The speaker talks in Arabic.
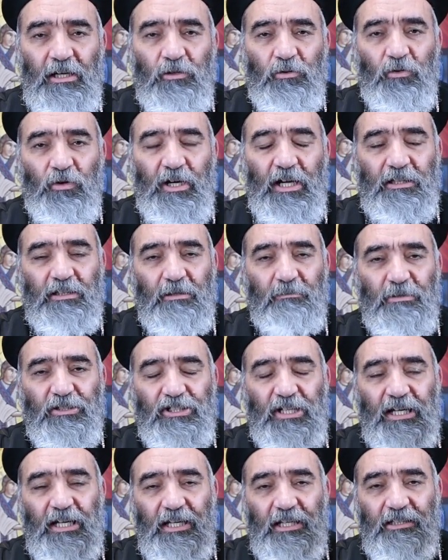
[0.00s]
وكانت
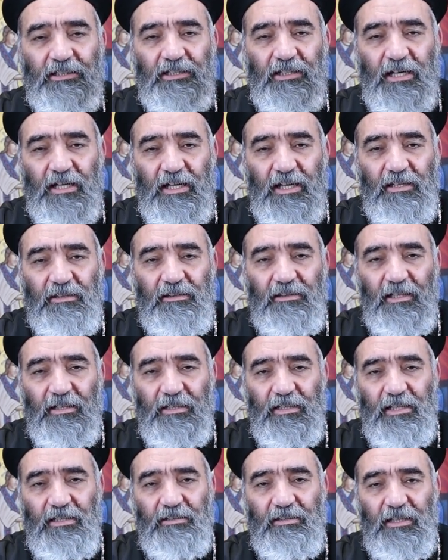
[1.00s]
المشاكل كتيره جدا
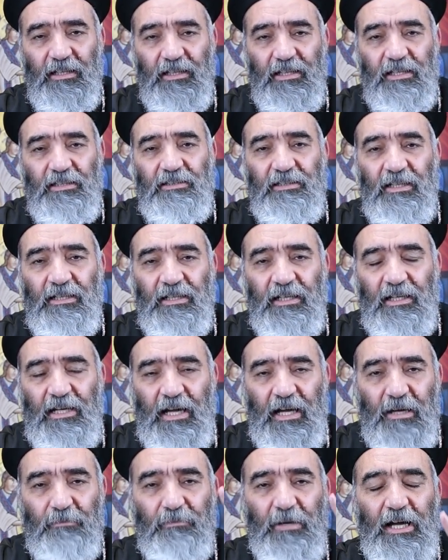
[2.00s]
جدا جدا كان
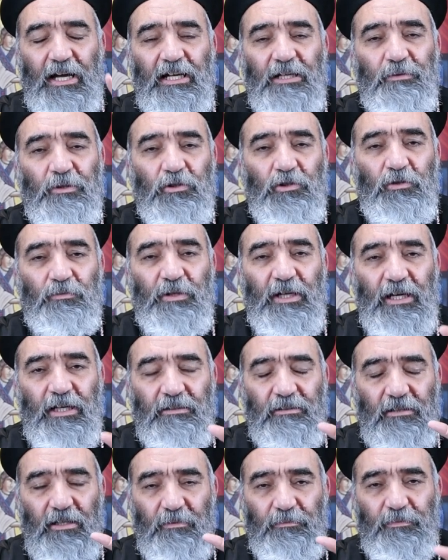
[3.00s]
اهم حاجه بيطلبها
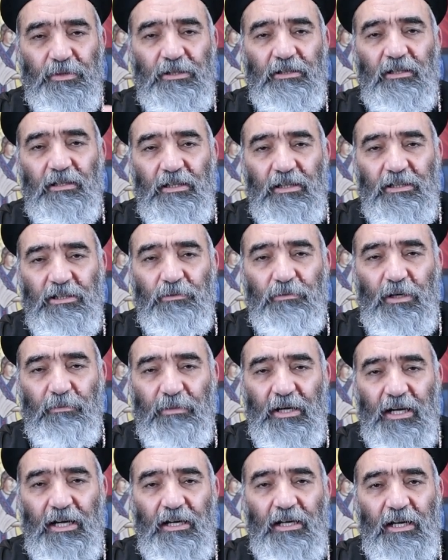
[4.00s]
ان ربنا يبقى
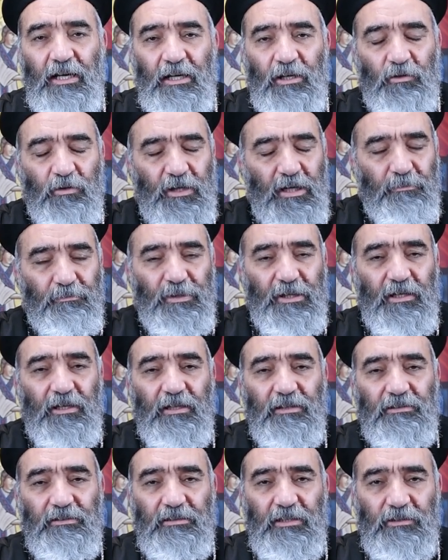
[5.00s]
معاه وكان
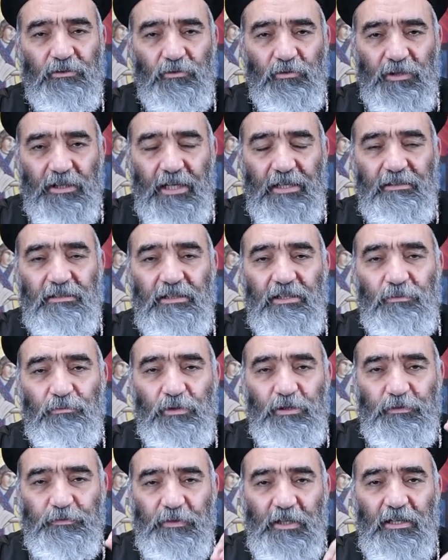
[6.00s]
بيخطط ويرتب
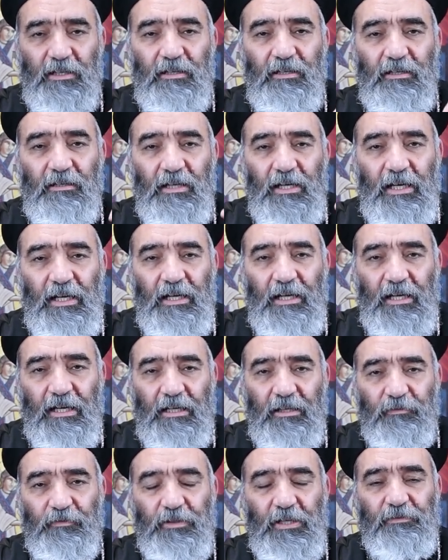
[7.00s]
ويفكر
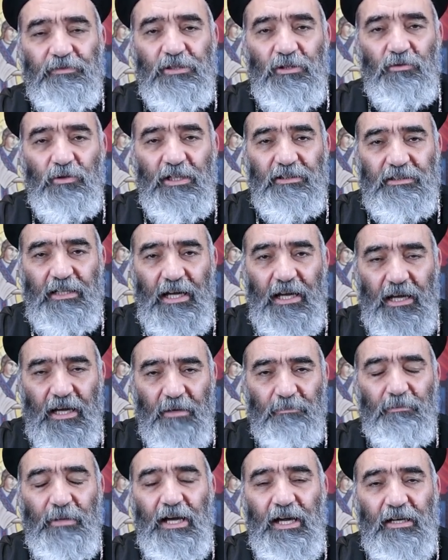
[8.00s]
لكن في نفس الوقت
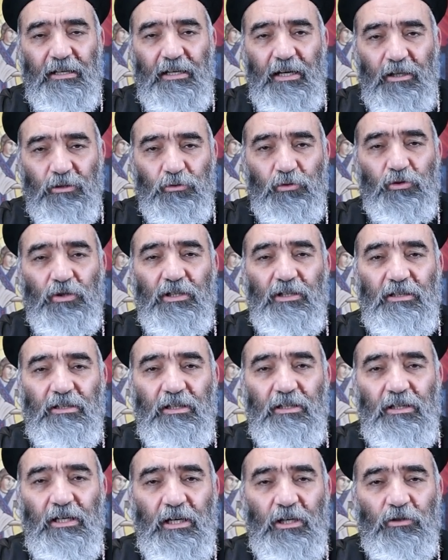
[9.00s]
اهم حاجه حضور
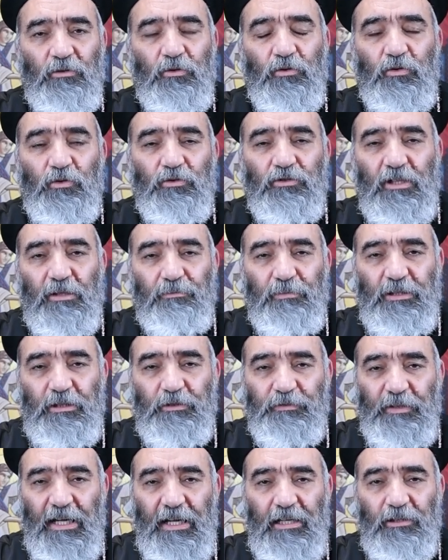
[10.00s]
الله ووجود ربنا
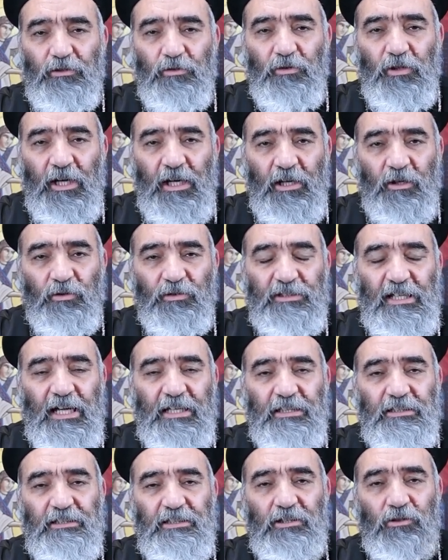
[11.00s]
في حياته وده
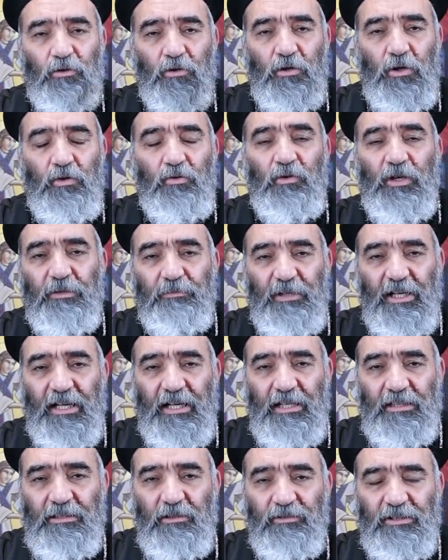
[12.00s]
يديله قوه كبيره
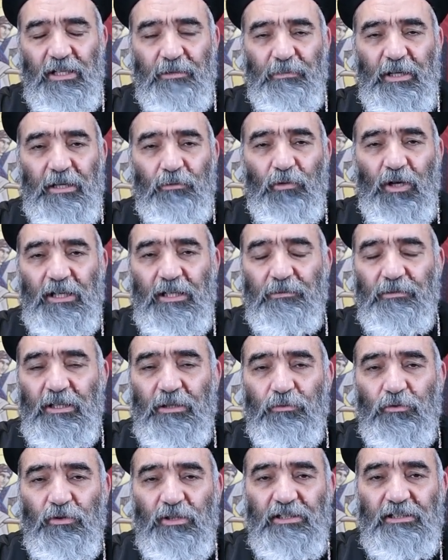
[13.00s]
جدا وزي ما قال معلمنا
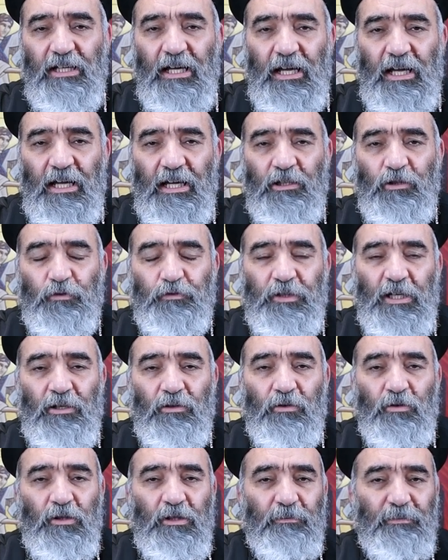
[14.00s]
بولس انه كان
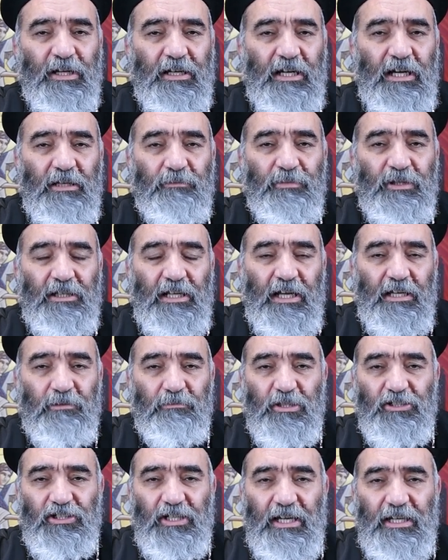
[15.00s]
كل مكان بي يلاقي
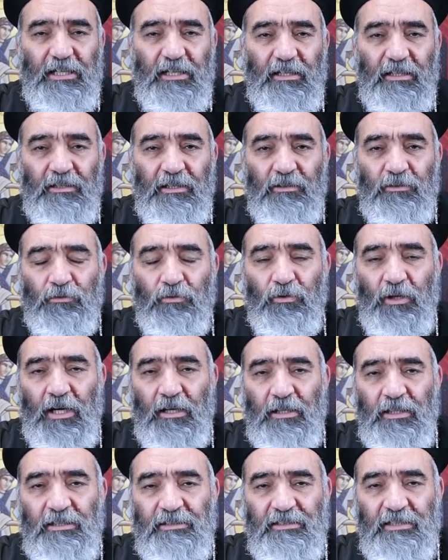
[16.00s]
مشاكل ان يقول
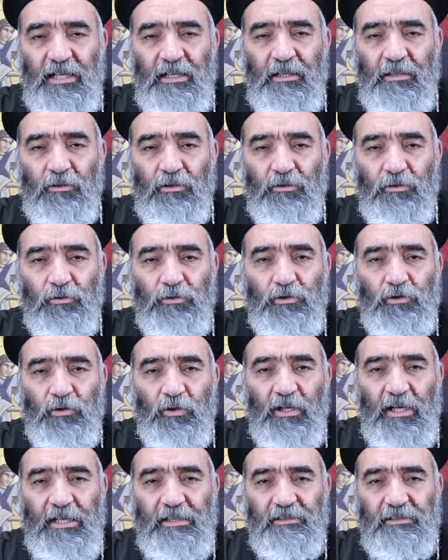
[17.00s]
انسان ان كنت
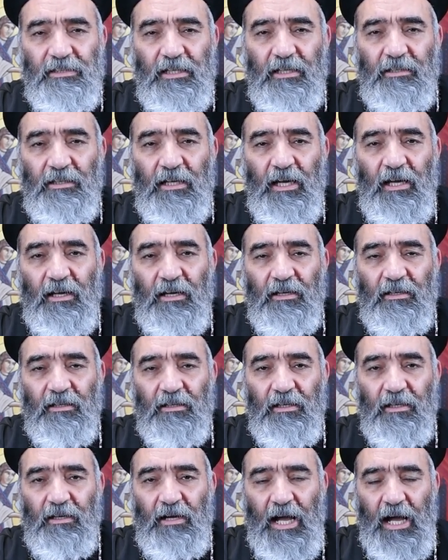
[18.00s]
كانسان
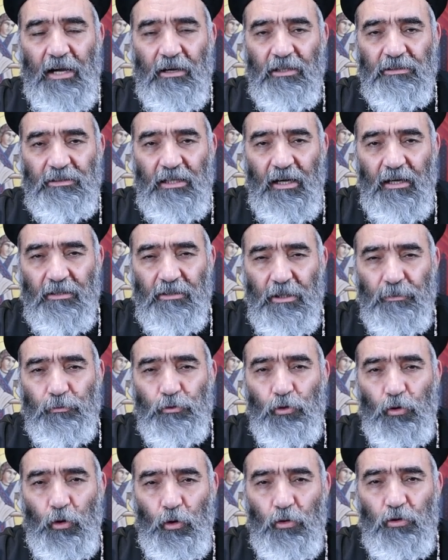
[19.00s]
قد
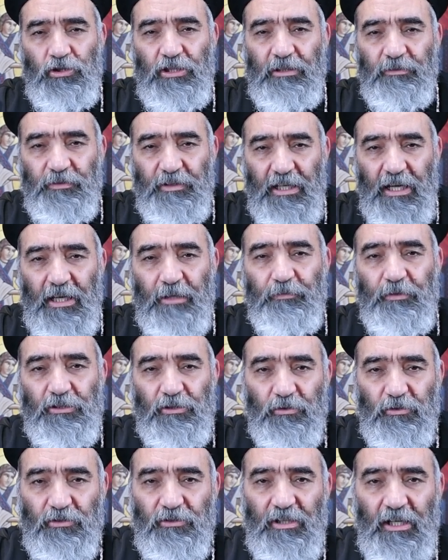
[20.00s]
حاربت وحوشا في
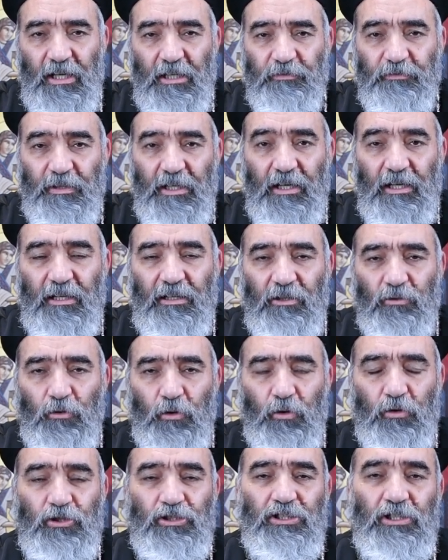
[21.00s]
افسس
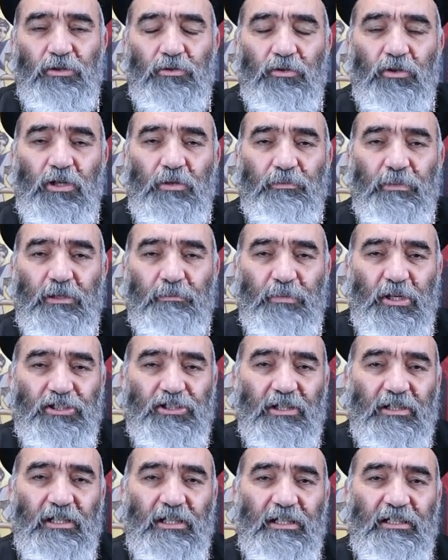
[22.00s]
فالوحوش دول اللي هم
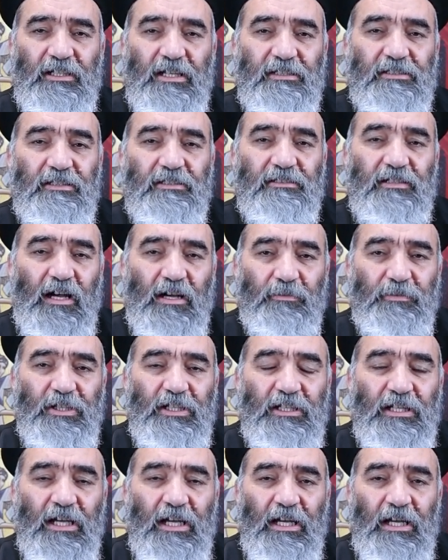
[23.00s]
البشر الناس
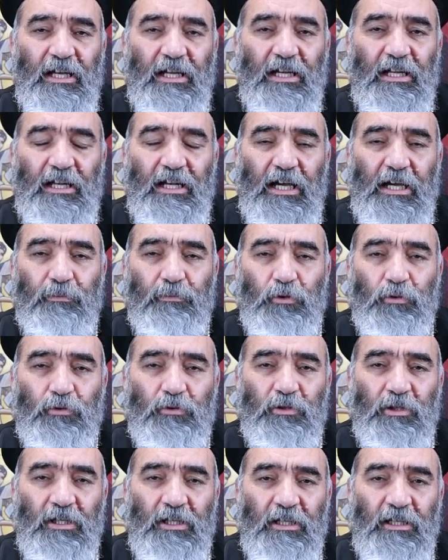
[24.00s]
الصعبين اللي
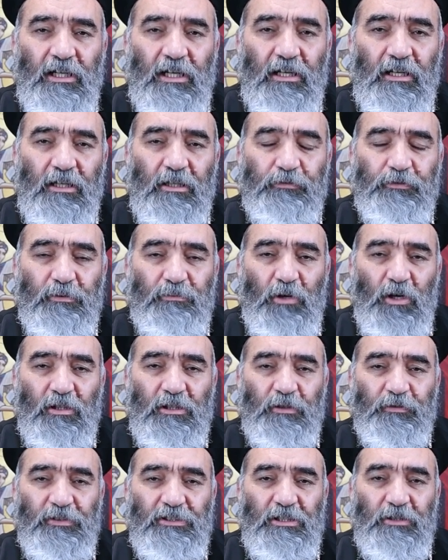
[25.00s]
قابلوه آه، في
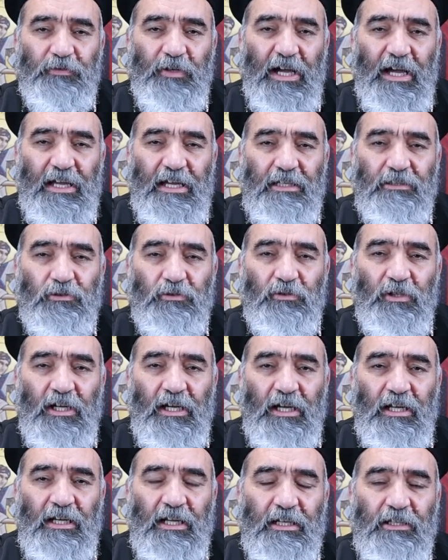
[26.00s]
مواقف كتير في حياته
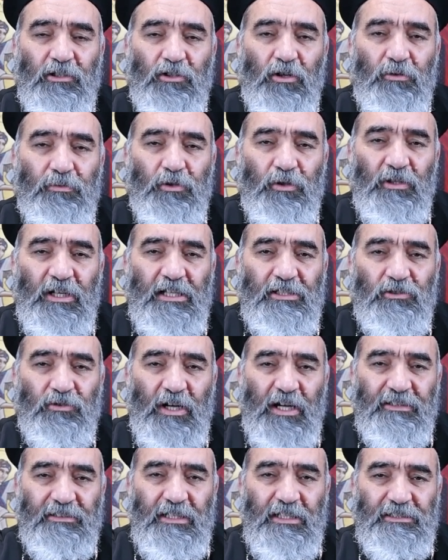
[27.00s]
لكن هو بيقول لست
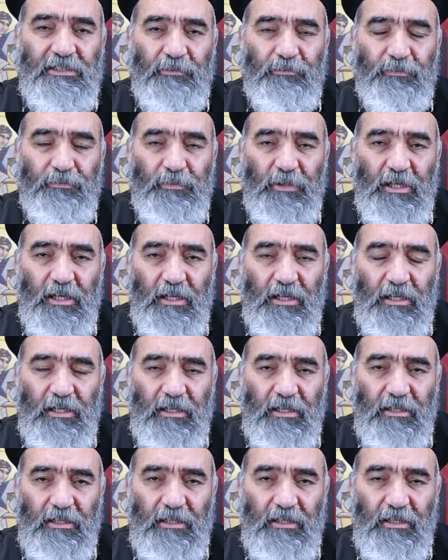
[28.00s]
احتسب
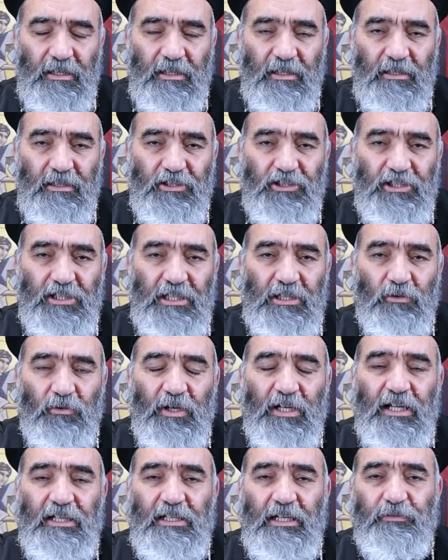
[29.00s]
آه، آه، لشيء
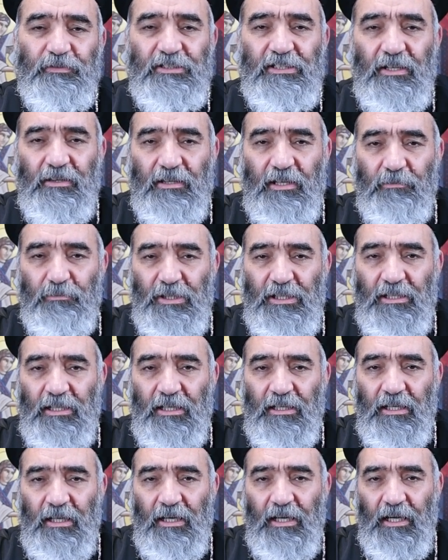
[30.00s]
ولا نفسي
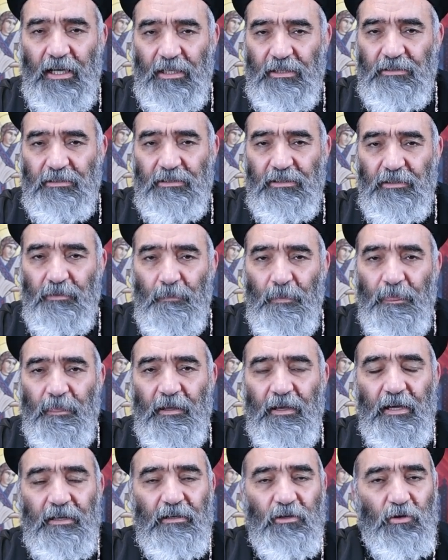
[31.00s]
ثمينه عندي
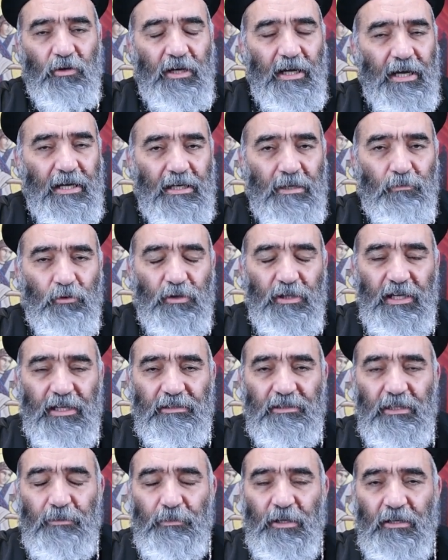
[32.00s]
انا كل حاجه ممكن
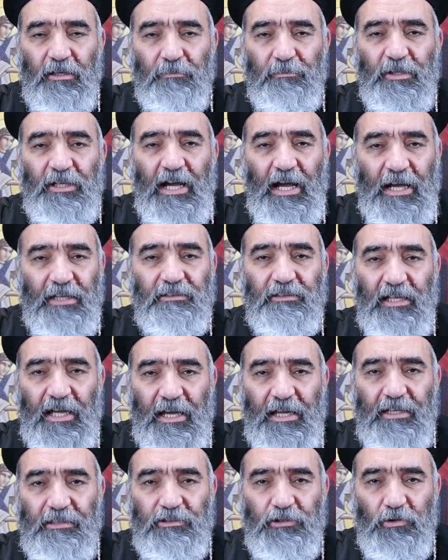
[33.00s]
اقدمها ربنا حتى
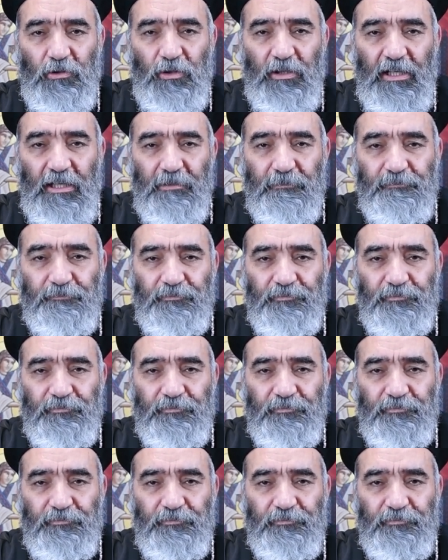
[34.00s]
حياتي كلها